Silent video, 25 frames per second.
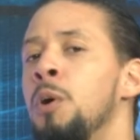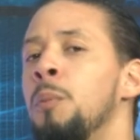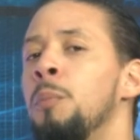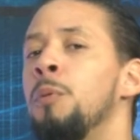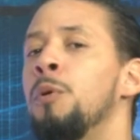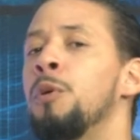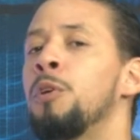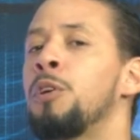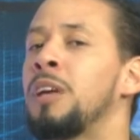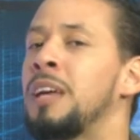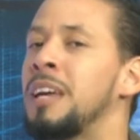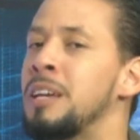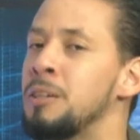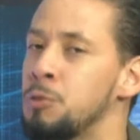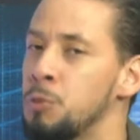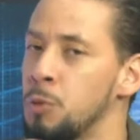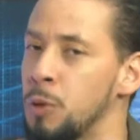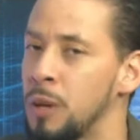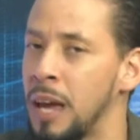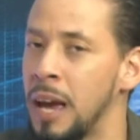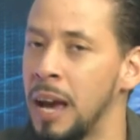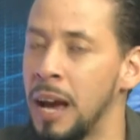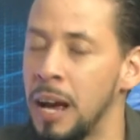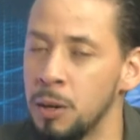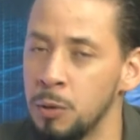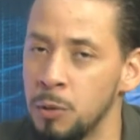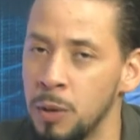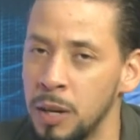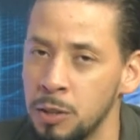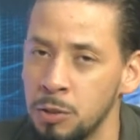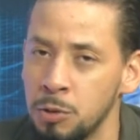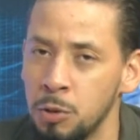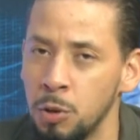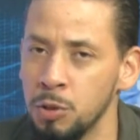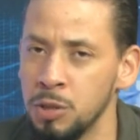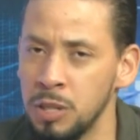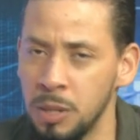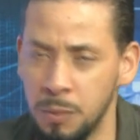¿Por qué surgen algunas
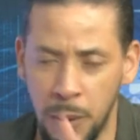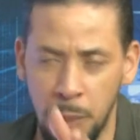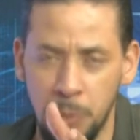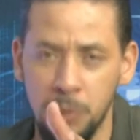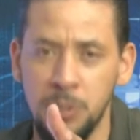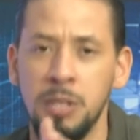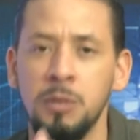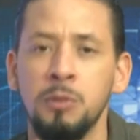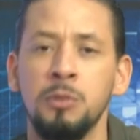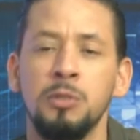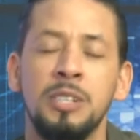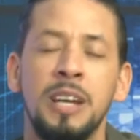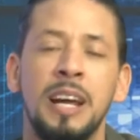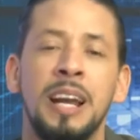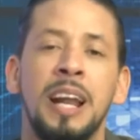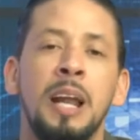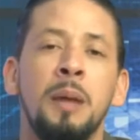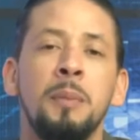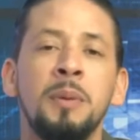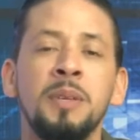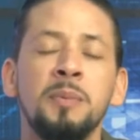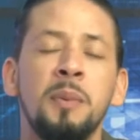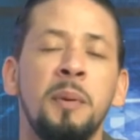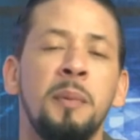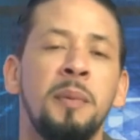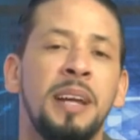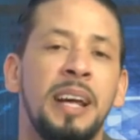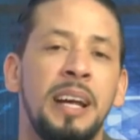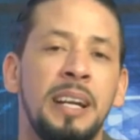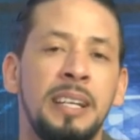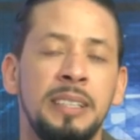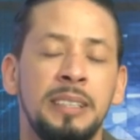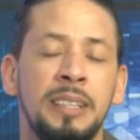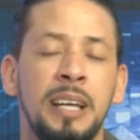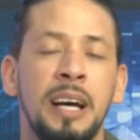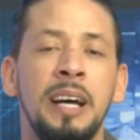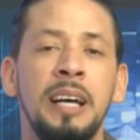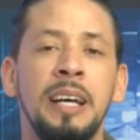cosas? Vamos a escuchar a la misma
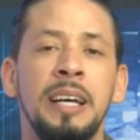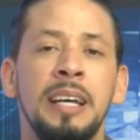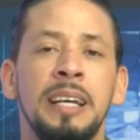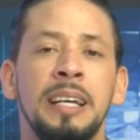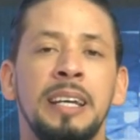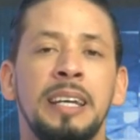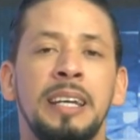Margarita,